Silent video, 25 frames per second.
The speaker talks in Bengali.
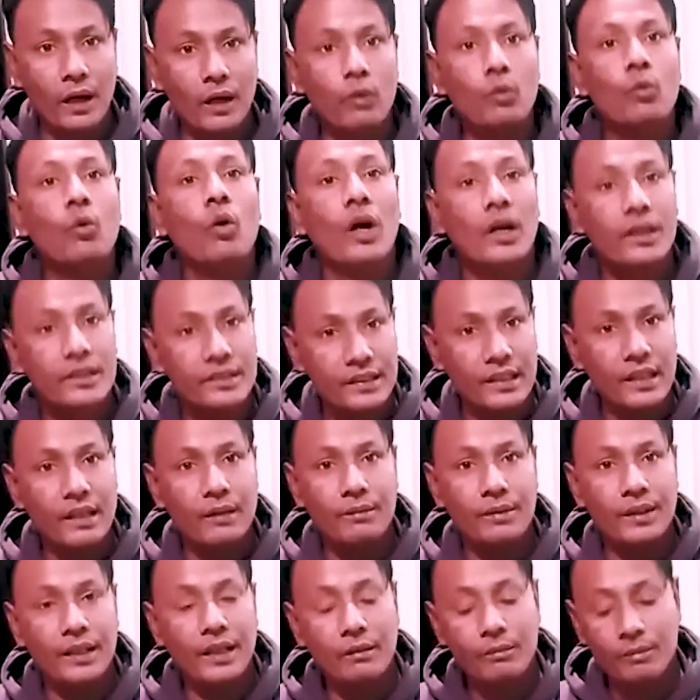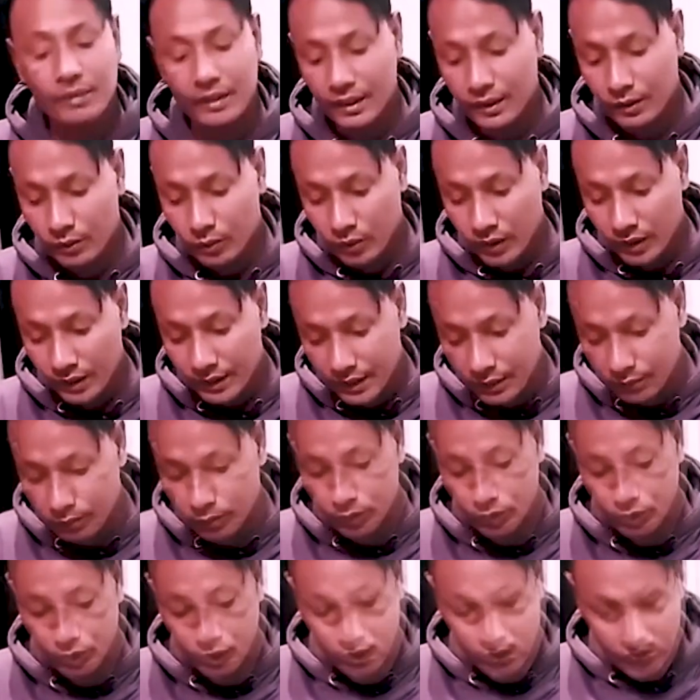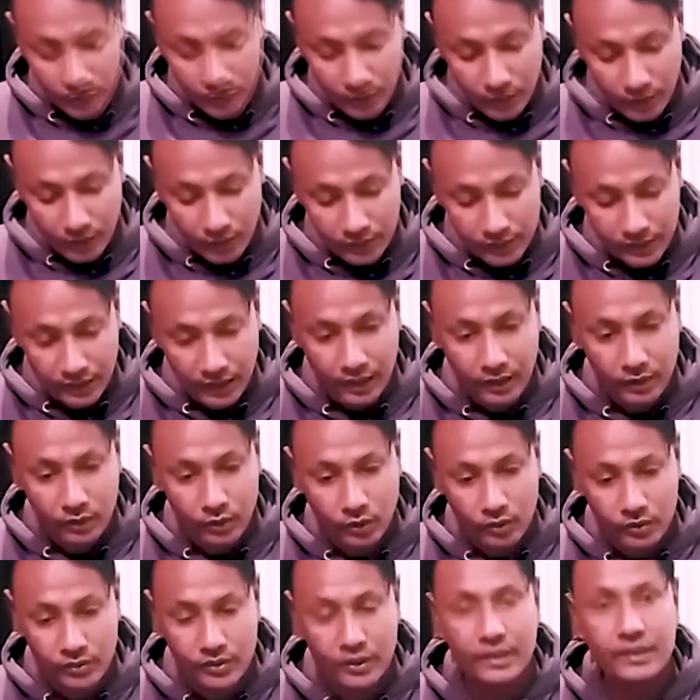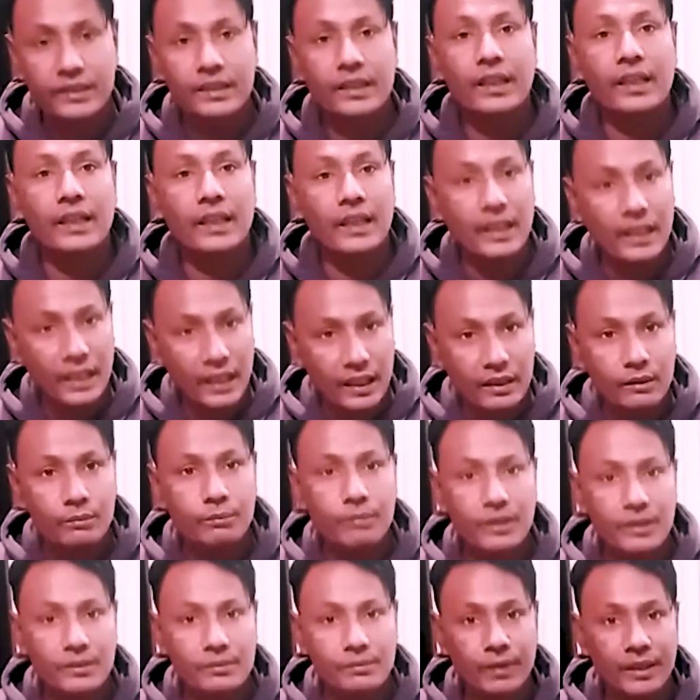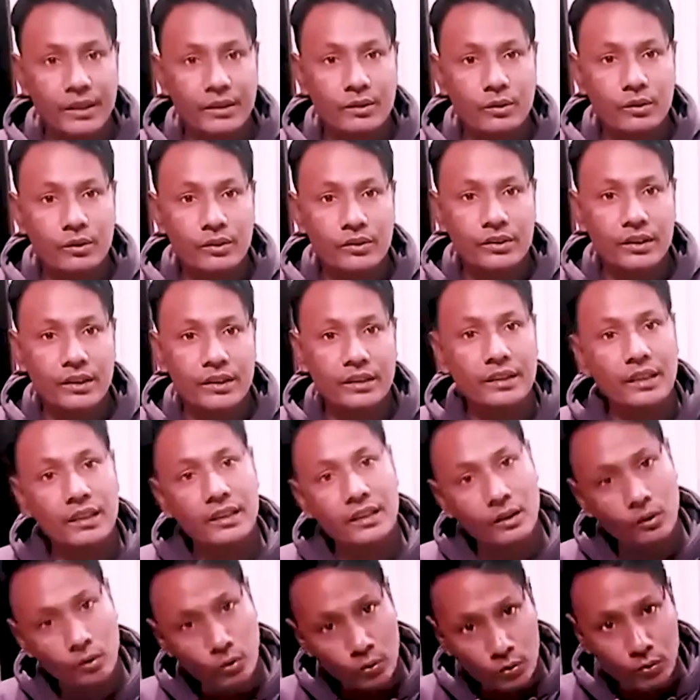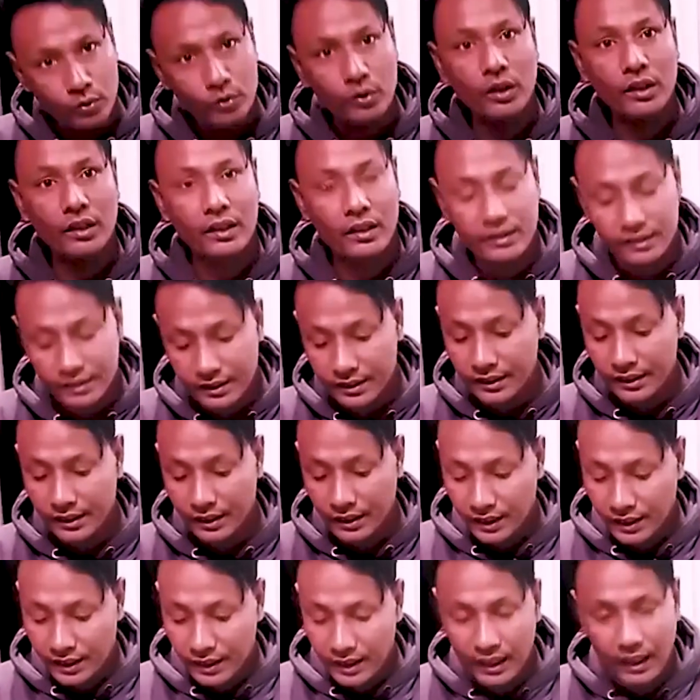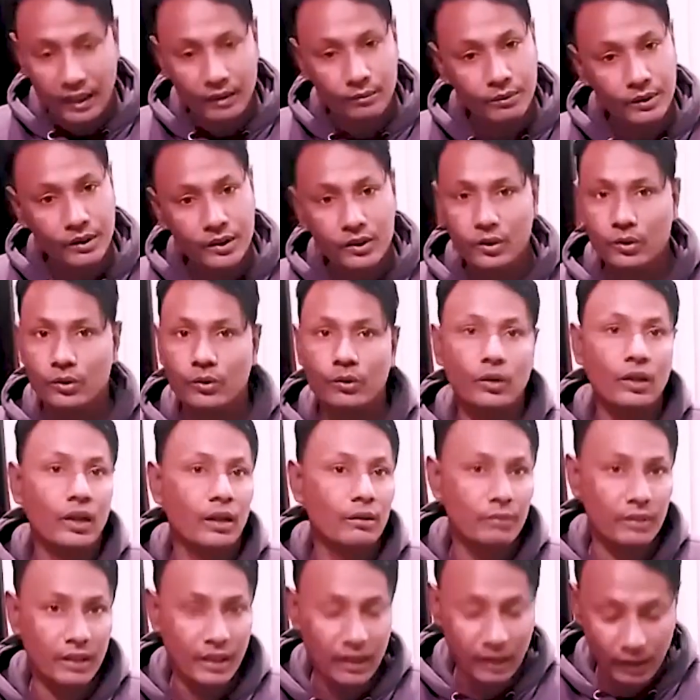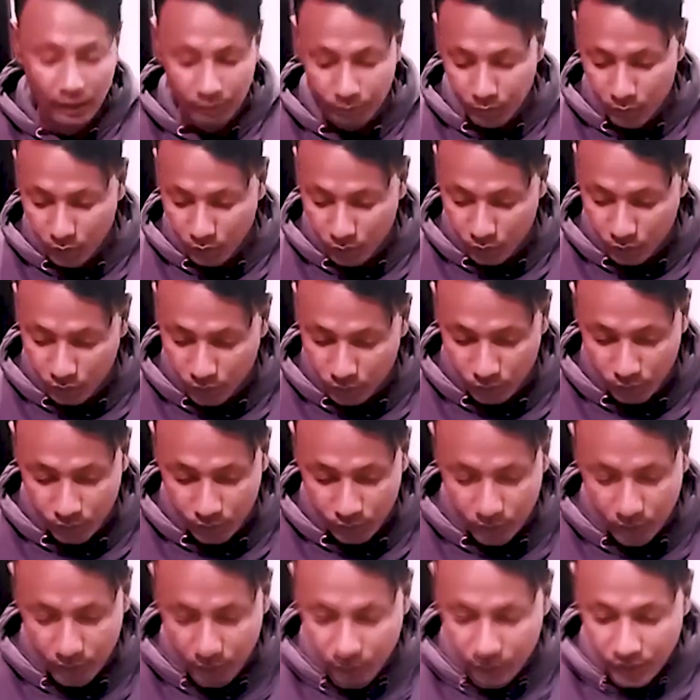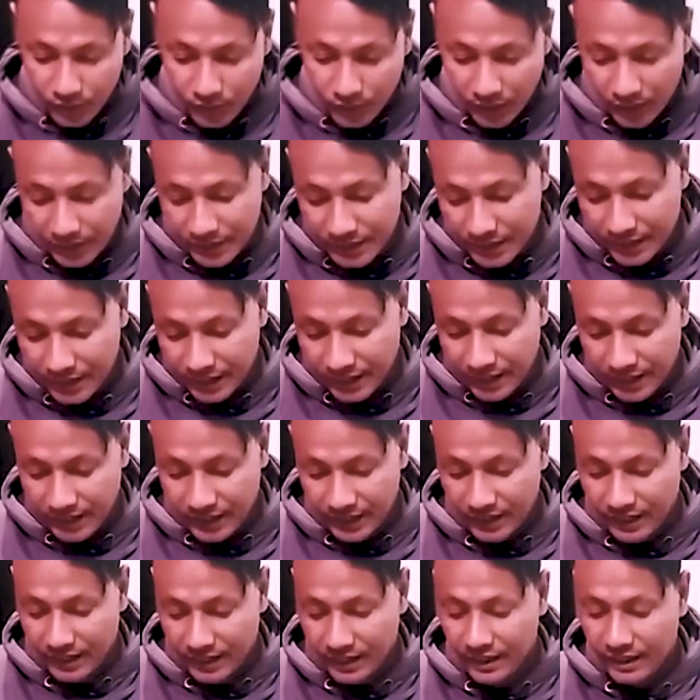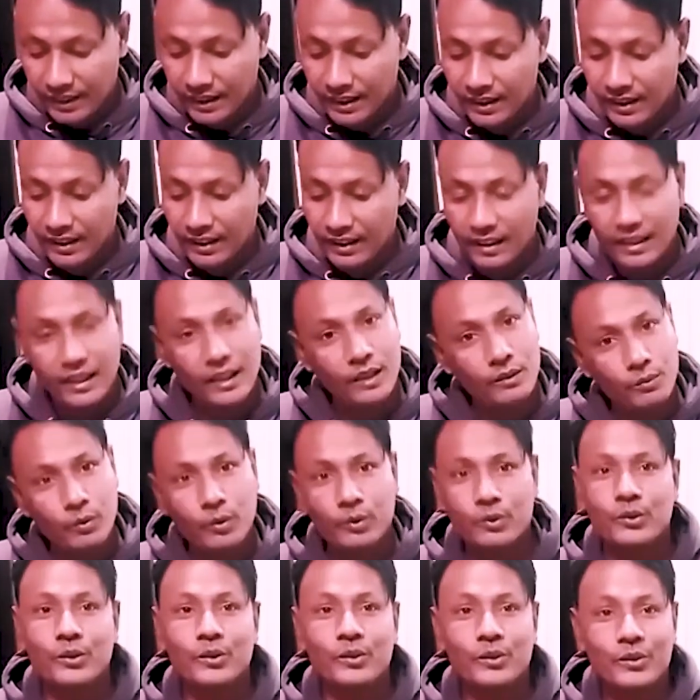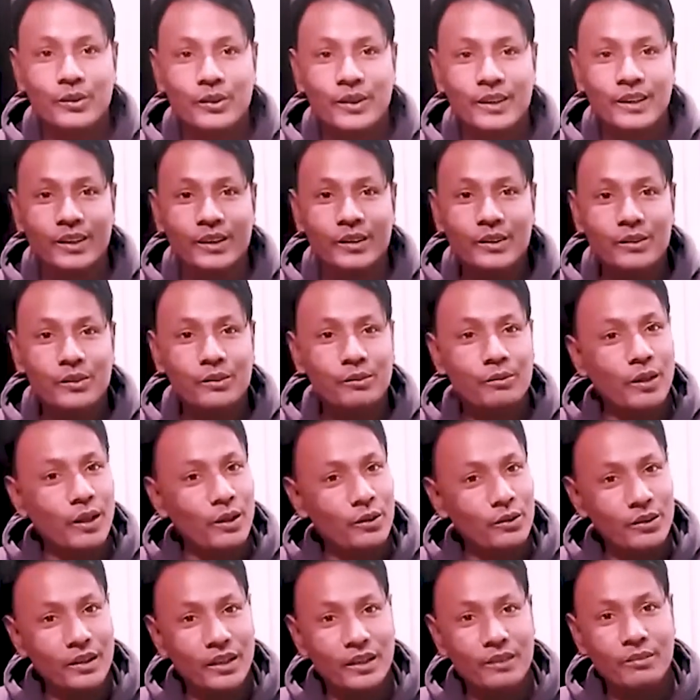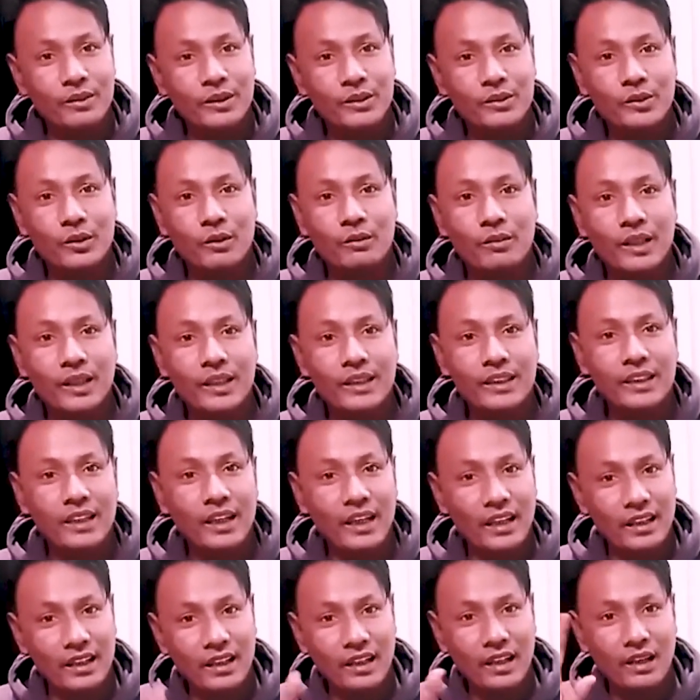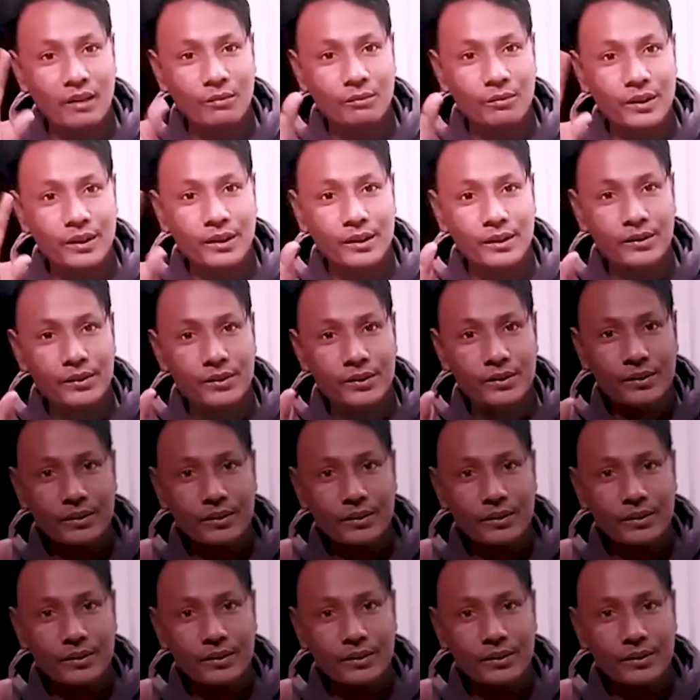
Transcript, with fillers: হোয়াটসঅ্যাপে আমরা এগুলো দিব যারা নন সার্জিক্যালে হেয়ার রিপ্লেসমেন্ট করছেন তাদের উপকারার্থে এই ভিডিওগুলো আমরা আপলোড করব তো আজকে এই পর্যন্তই ভালো থাকবেন সবাই আল্লাহ হাফেজ